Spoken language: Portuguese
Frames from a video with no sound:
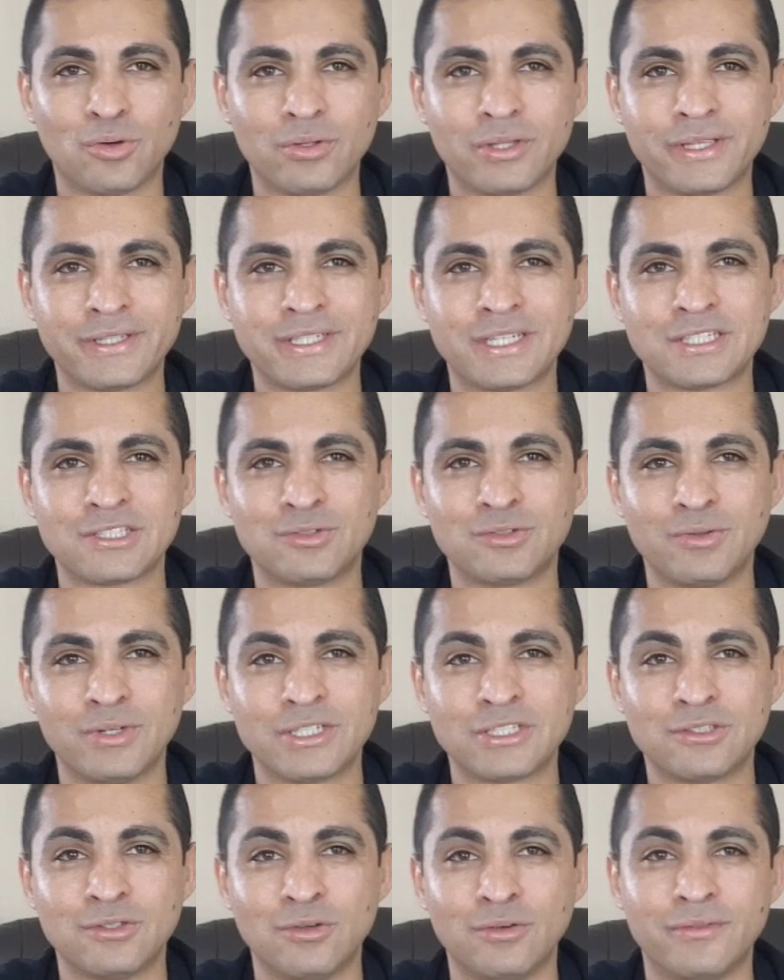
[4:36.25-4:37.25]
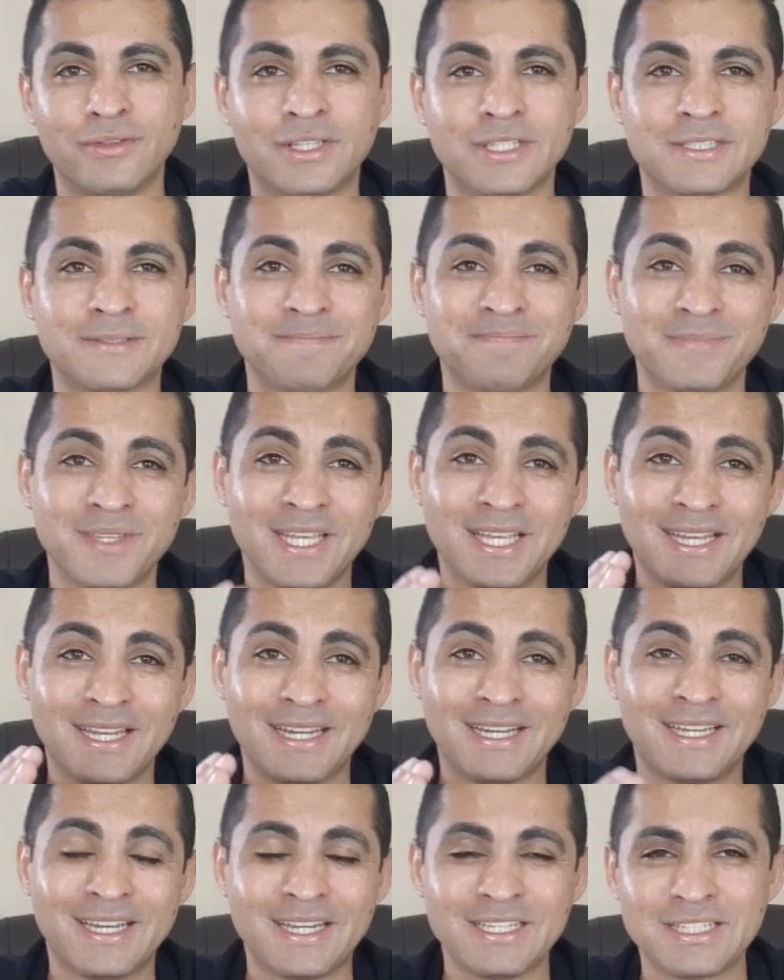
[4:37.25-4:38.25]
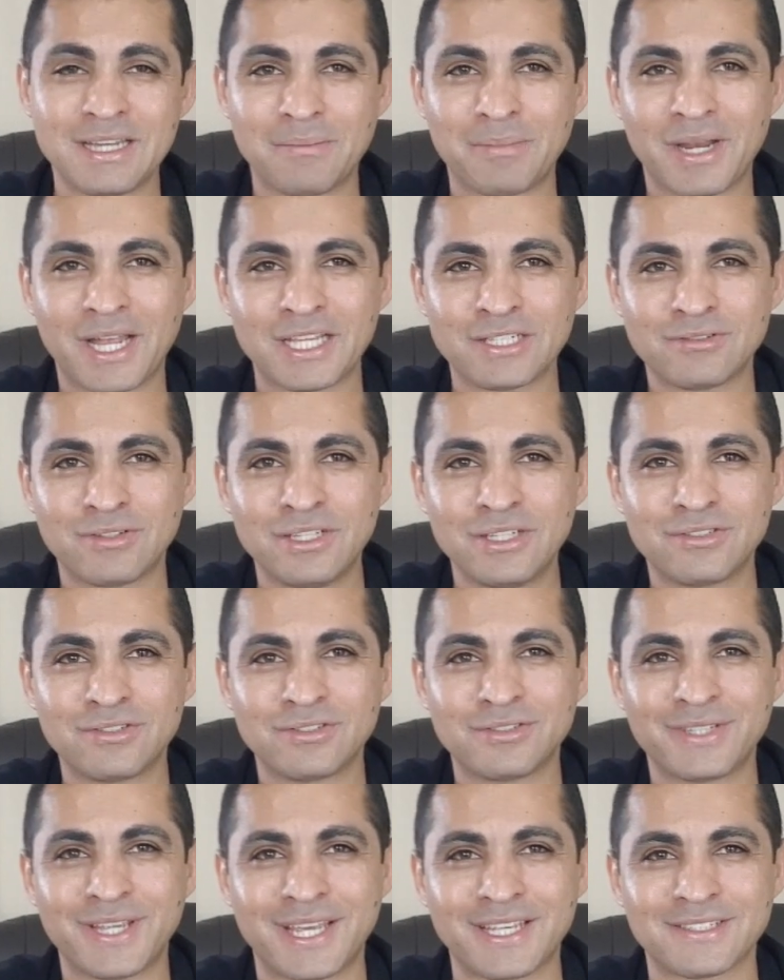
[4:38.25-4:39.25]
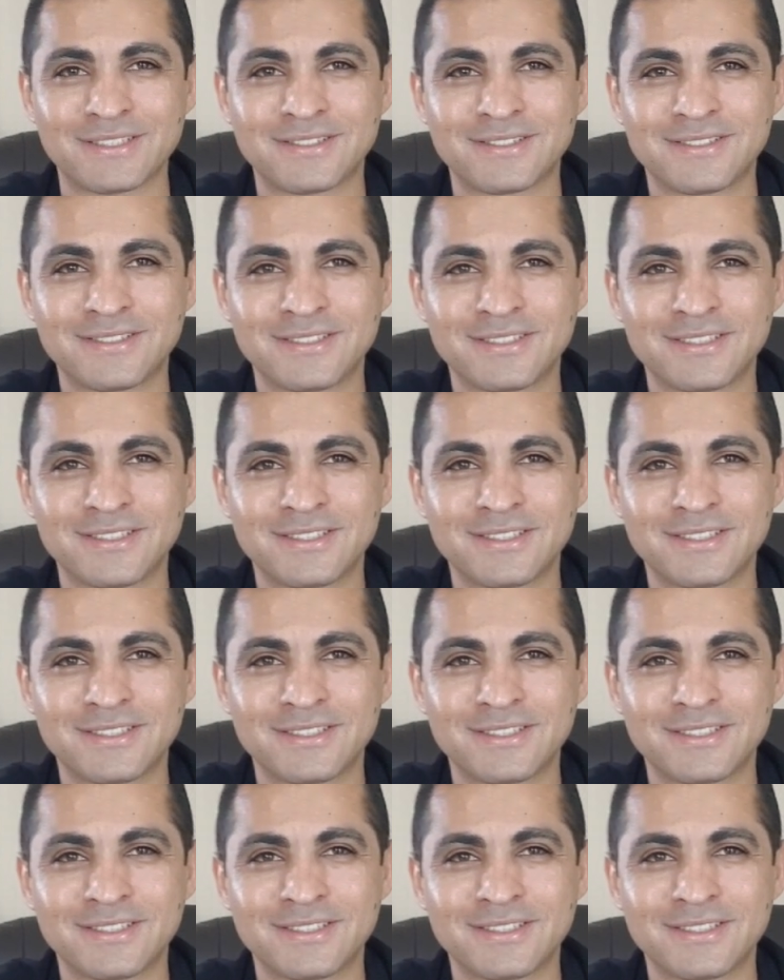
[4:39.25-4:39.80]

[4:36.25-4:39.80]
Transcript: todas as suas dúvidas. Grande abraço e sucesso!